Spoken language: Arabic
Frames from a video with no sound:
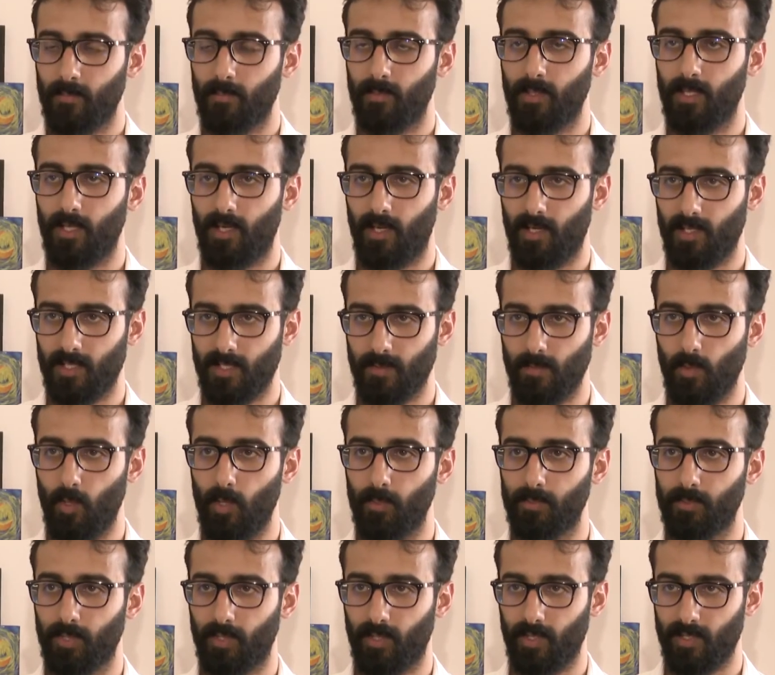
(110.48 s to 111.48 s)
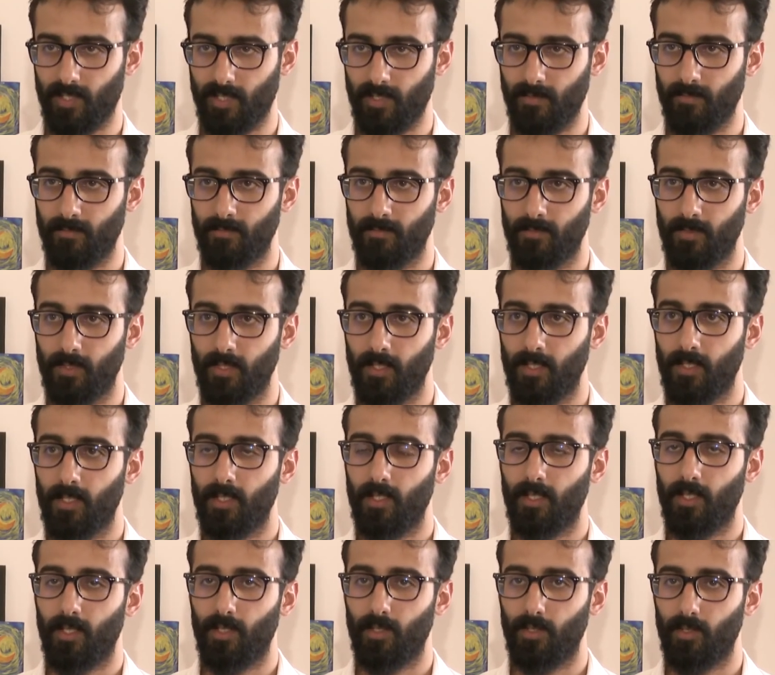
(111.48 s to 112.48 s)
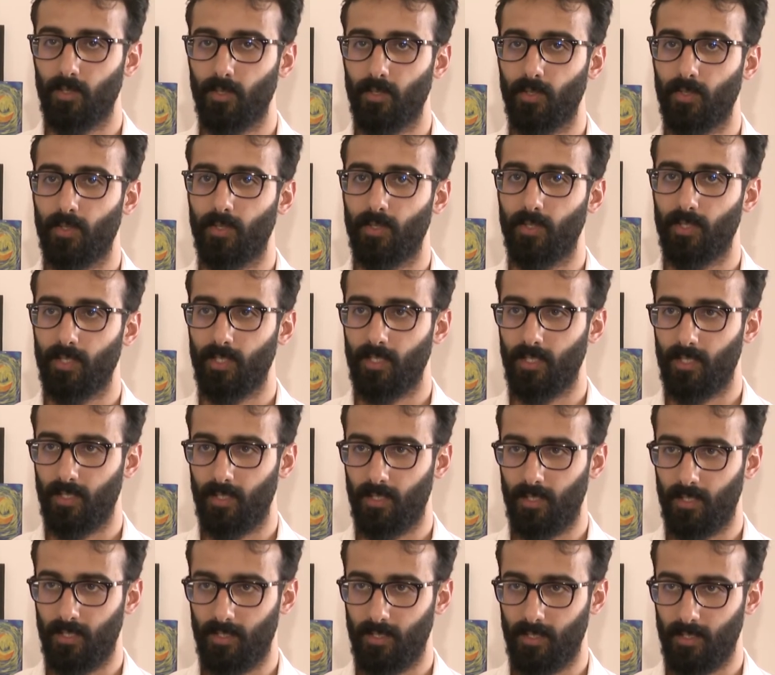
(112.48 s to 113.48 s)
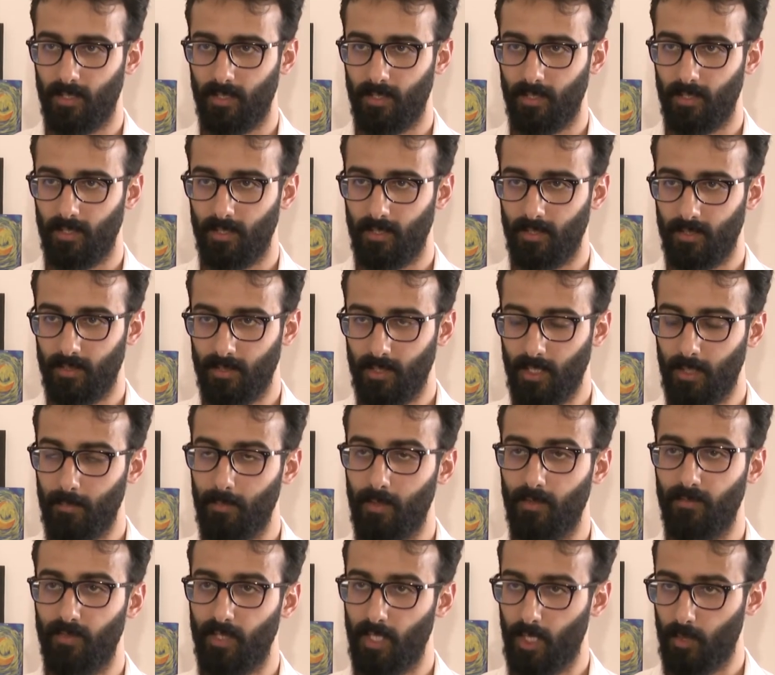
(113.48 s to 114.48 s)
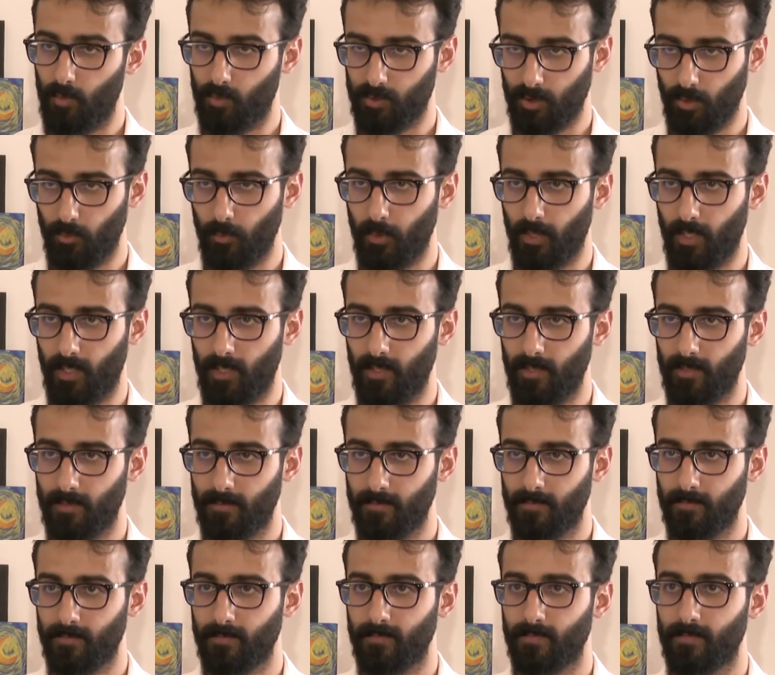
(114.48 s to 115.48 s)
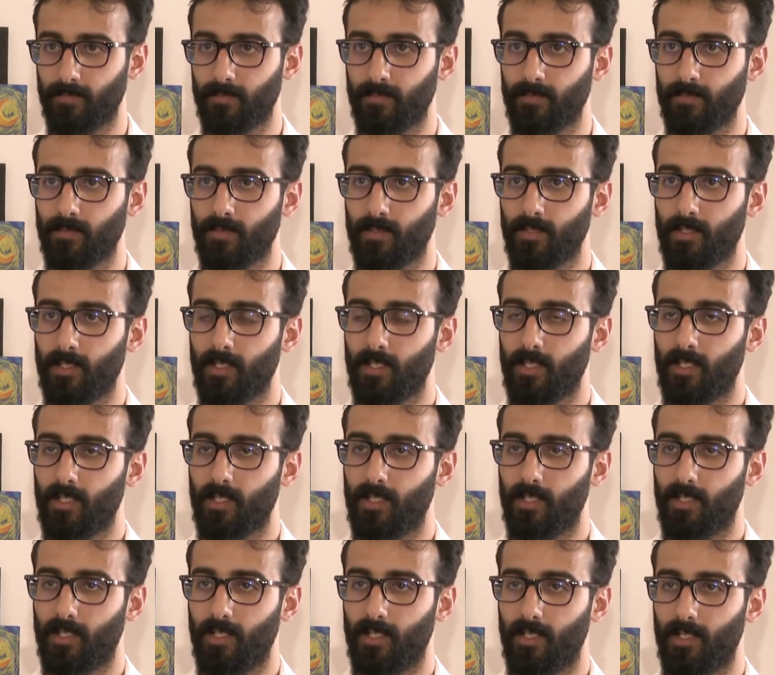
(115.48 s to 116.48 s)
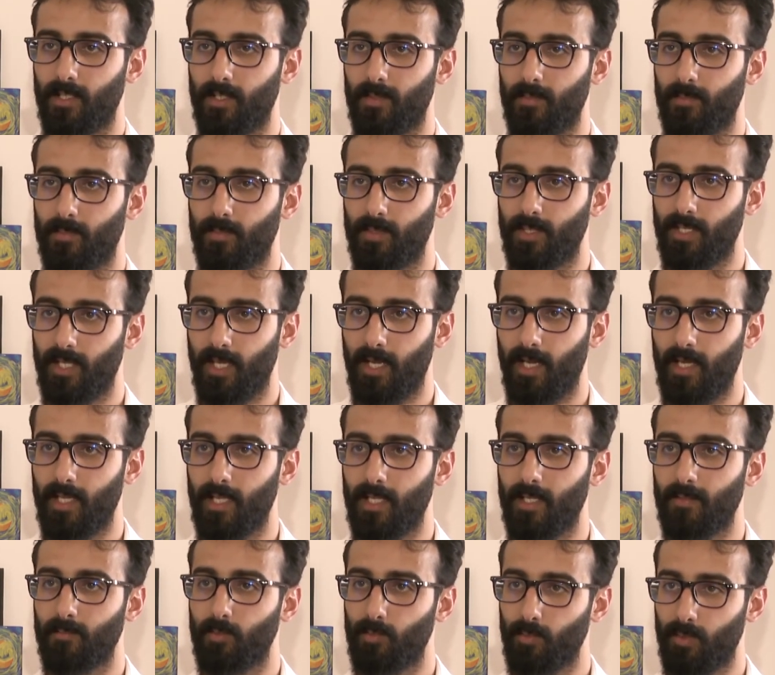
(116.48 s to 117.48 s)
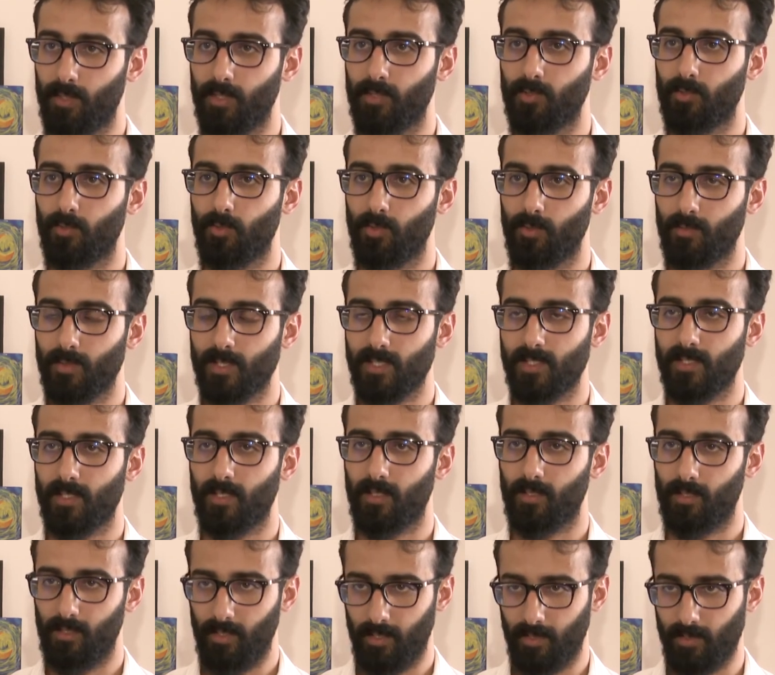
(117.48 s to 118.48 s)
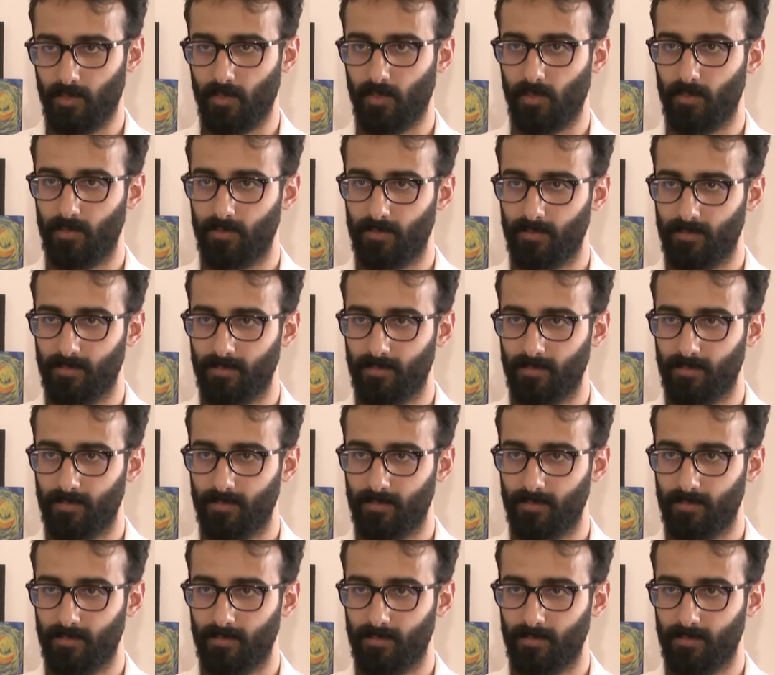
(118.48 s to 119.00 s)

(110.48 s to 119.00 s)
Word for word: بالأخص موهبة الرسم إنه آه، يعمل فيها ويطورها آه، بالنهاية ممكن تكون مصدر لرزقه